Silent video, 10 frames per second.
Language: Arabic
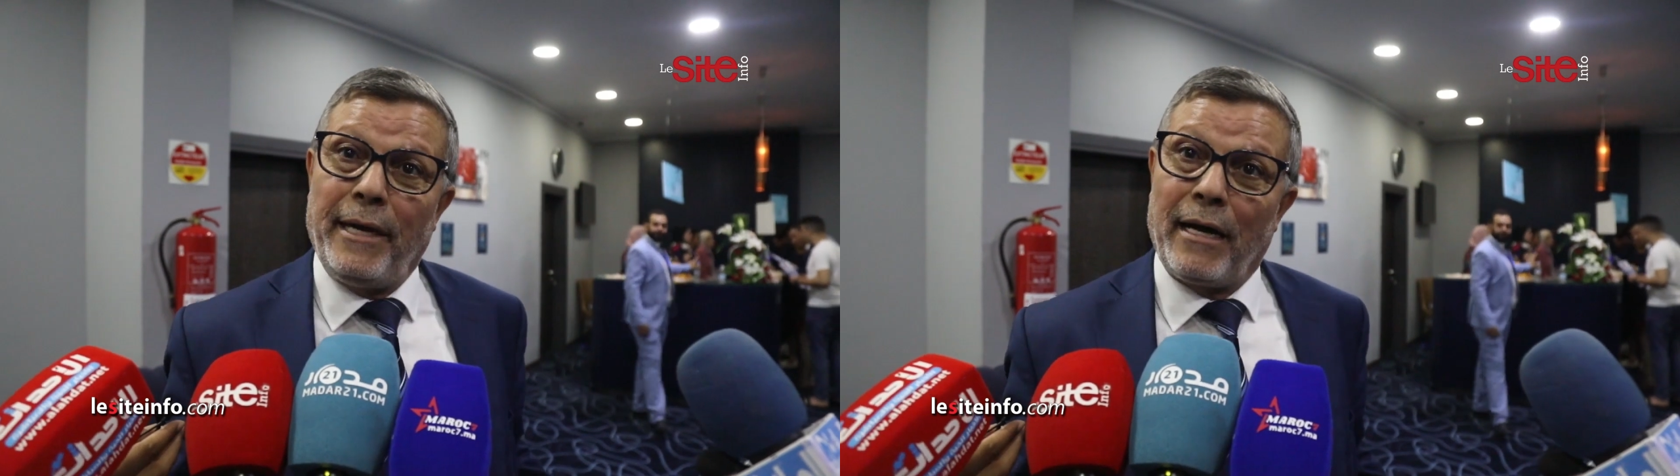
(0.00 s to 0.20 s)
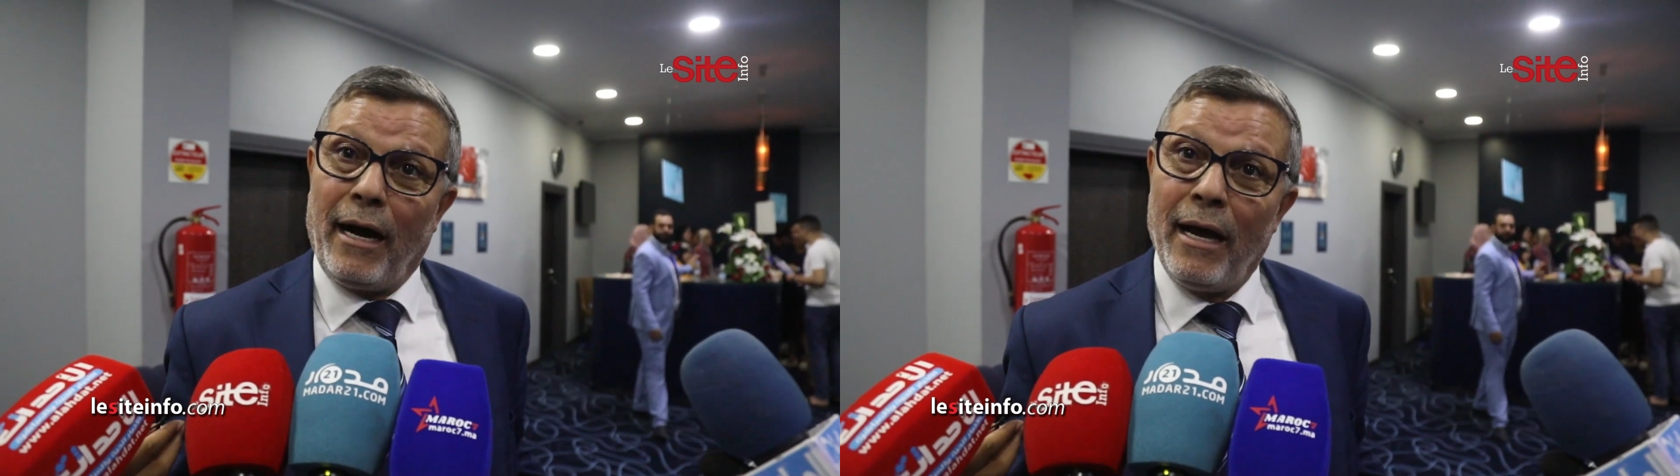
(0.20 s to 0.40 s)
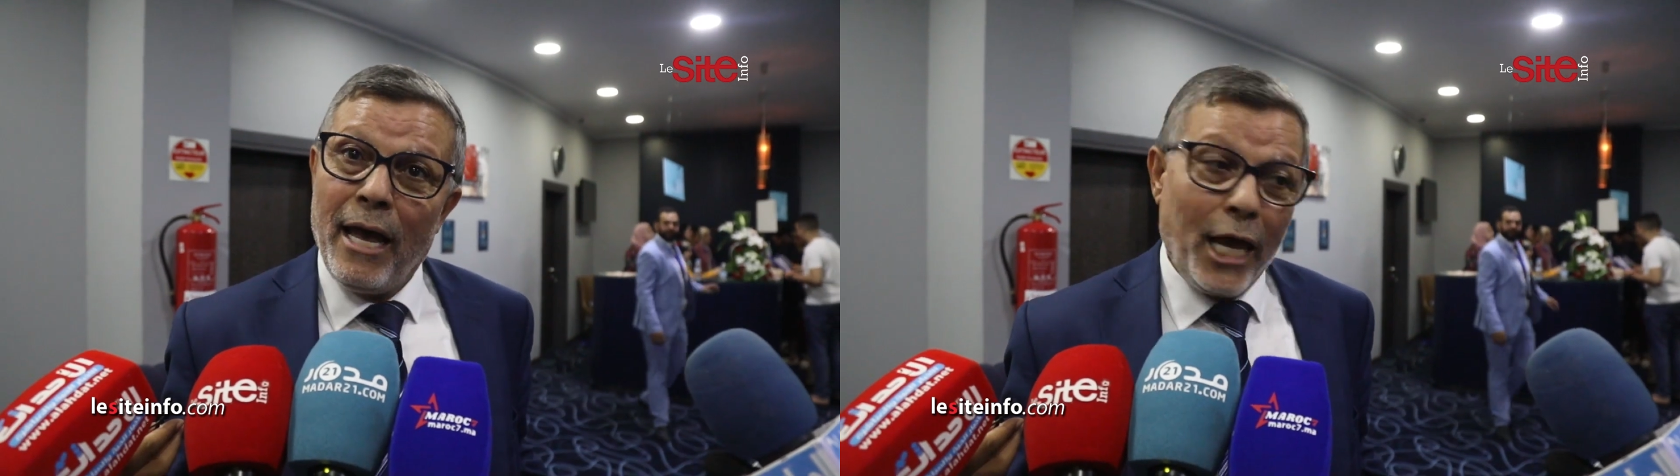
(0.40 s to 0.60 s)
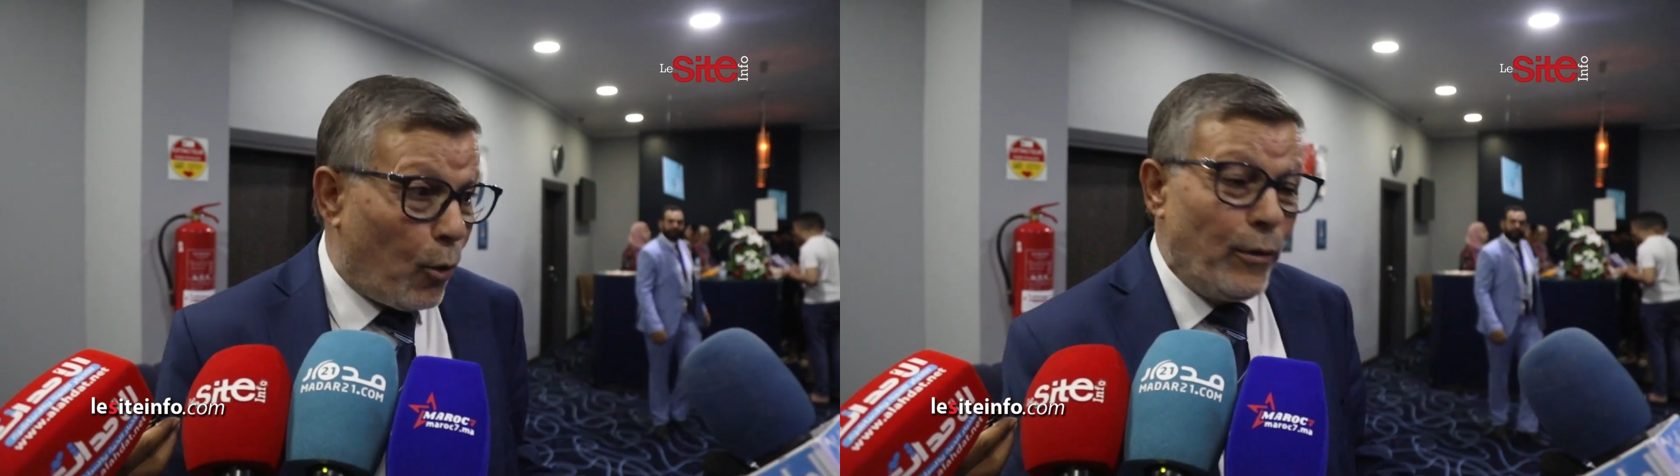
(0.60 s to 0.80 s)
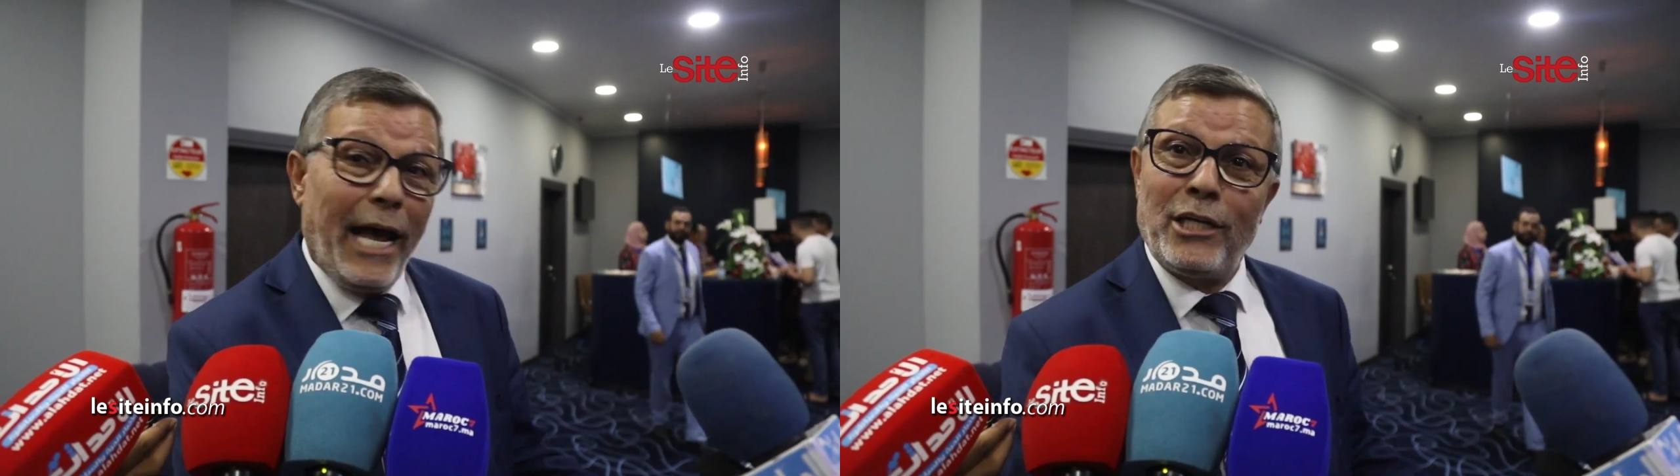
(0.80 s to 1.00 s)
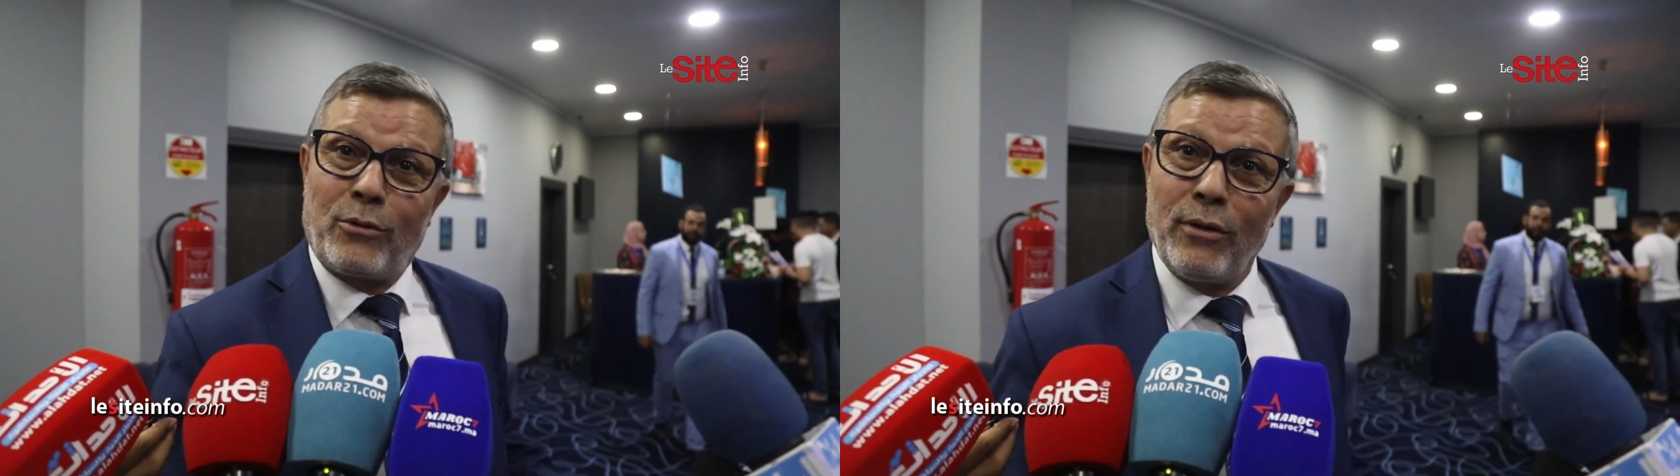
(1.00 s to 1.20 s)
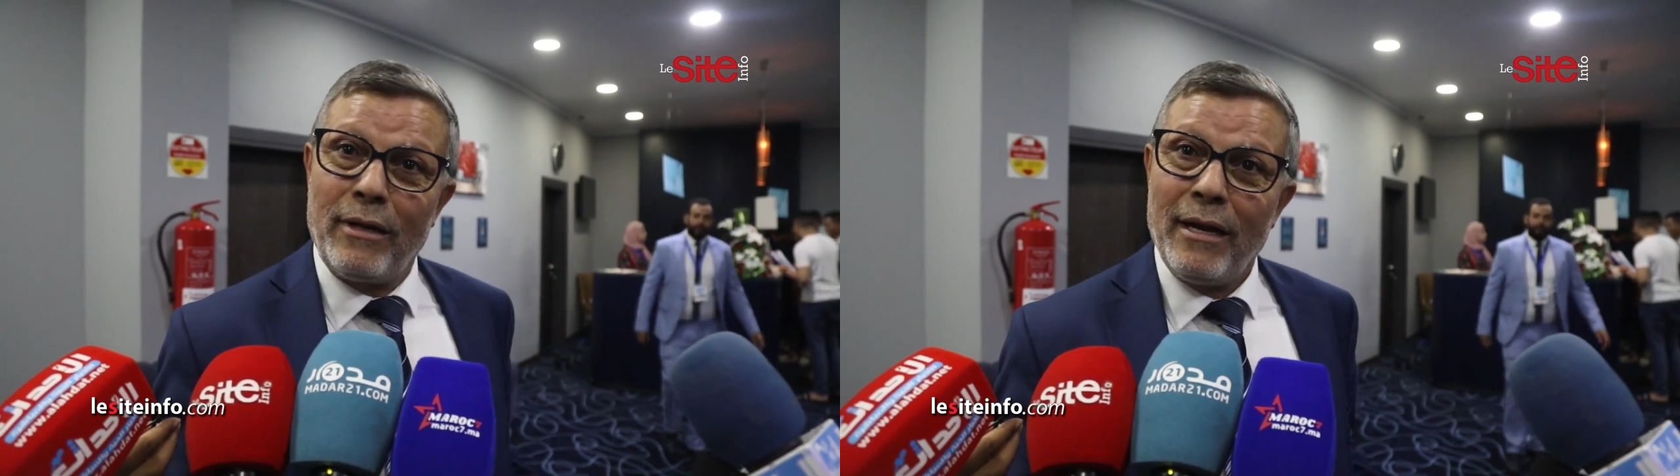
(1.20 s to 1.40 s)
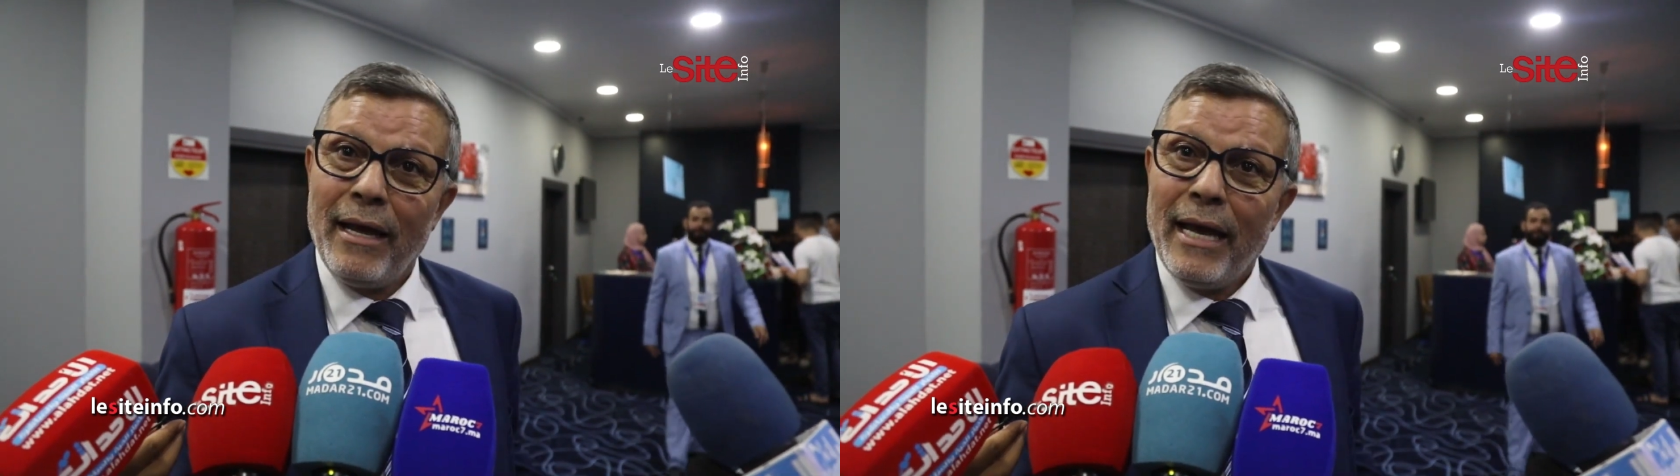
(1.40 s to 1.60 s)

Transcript: بعدها يكون شكون